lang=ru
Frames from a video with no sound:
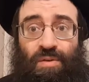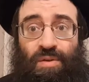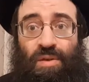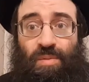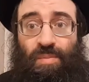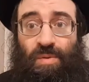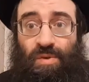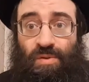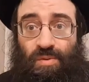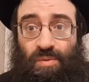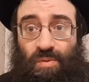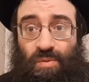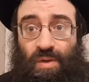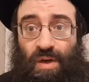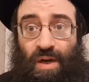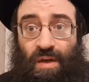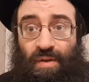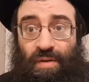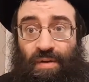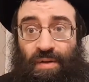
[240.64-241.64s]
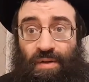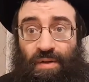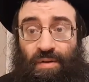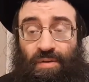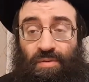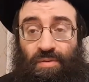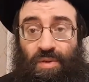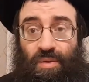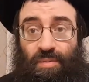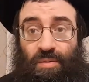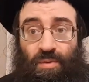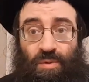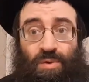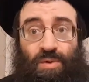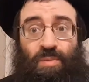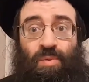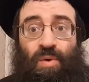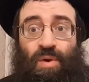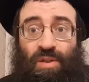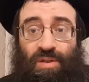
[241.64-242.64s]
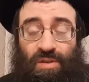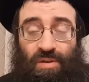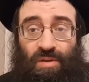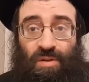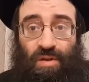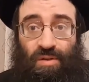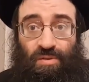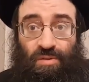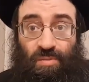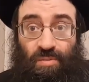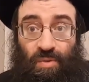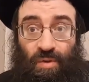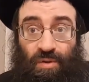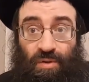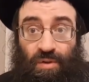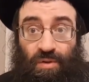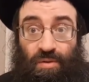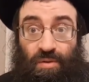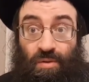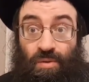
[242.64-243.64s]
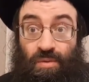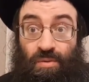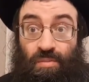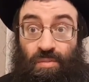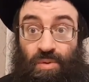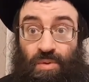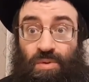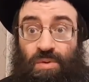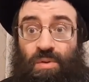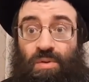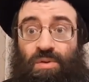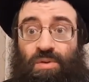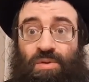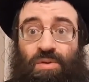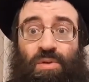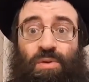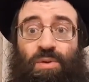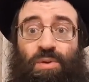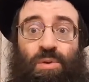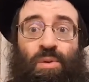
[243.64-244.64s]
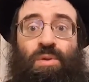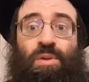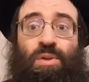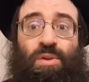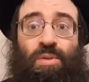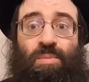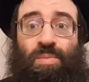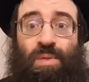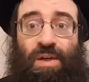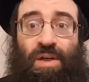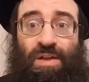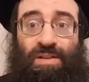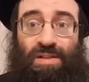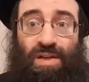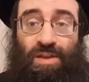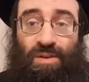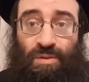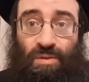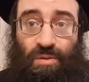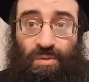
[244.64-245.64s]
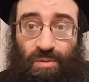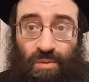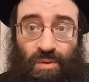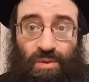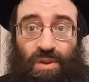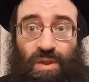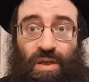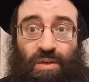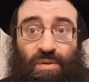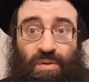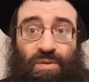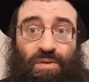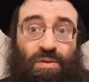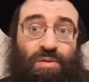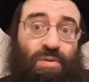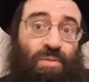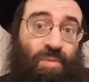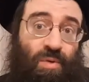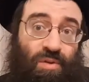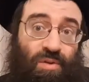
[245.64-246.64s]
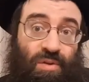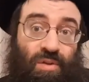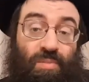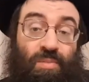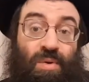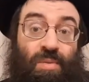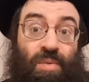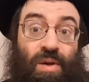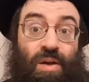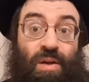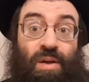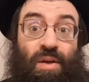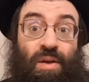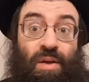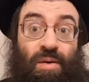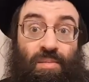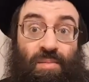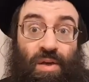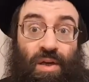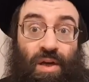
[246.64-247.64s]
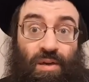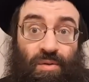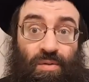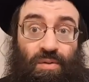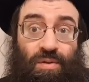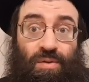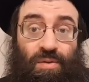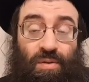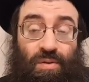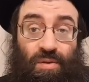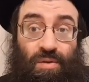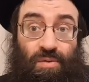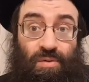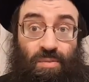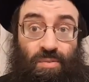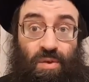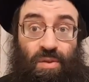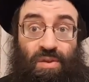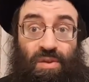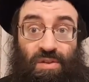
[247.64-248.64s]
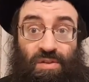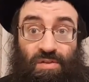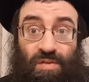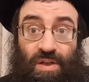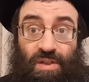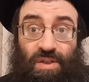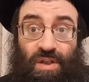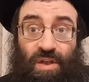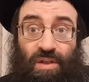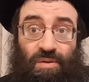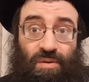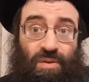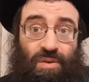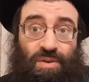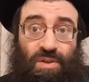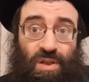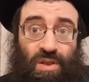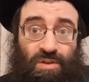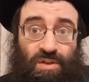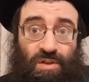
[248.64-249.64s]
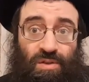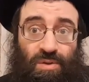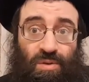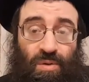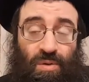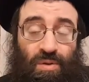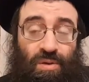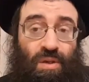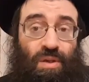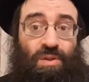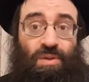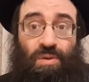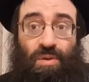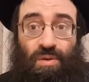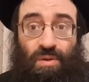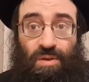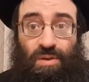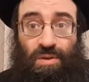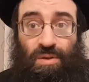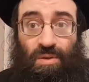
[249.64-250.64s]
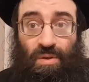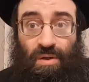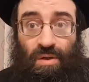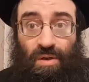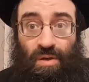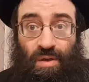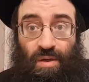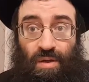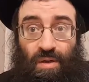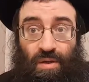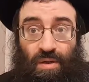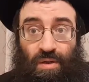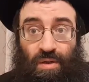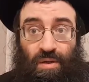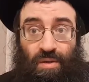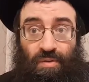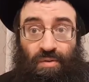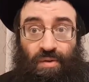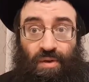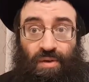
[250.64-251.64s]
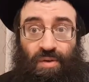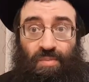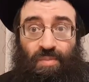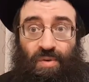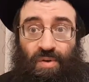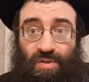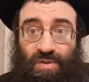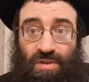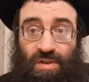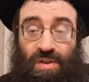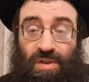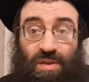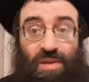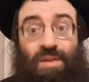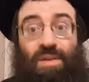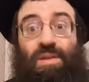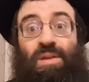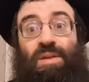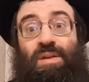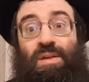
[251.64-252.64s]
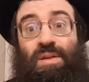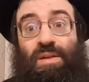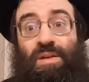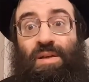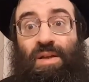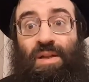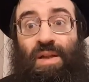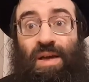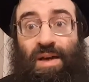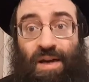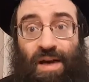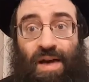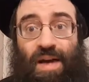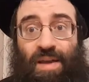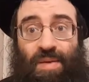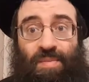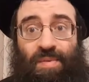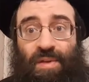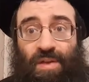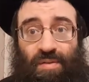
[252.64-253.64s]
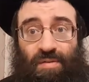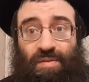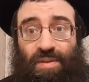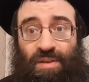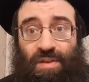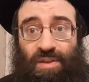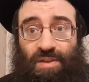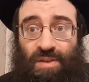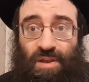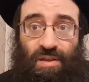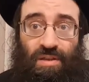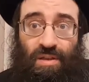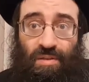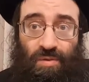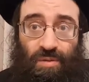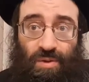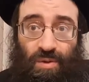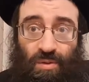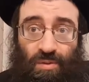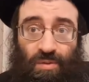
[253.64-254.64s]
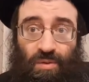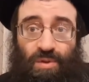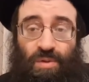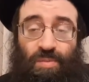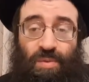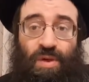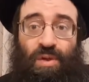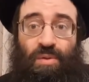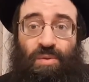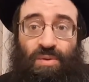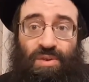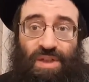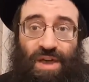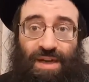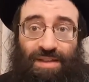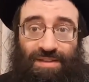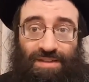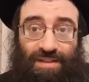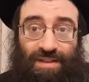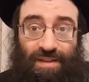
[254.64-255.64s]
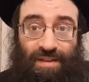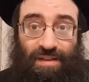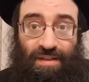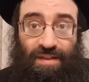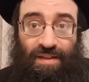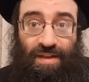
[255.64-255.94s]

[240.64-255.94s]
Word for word: у них прислуга, то им не нужно много делать для субботы, но муж должен сделать что-то, чтобы показать, что он тоже готовится к субботе. Например, приготовить субботние свечи, которые жена зажжет, или что-то еще. Но это просто э, халаха именно в отношении того, что он тоже принял участие.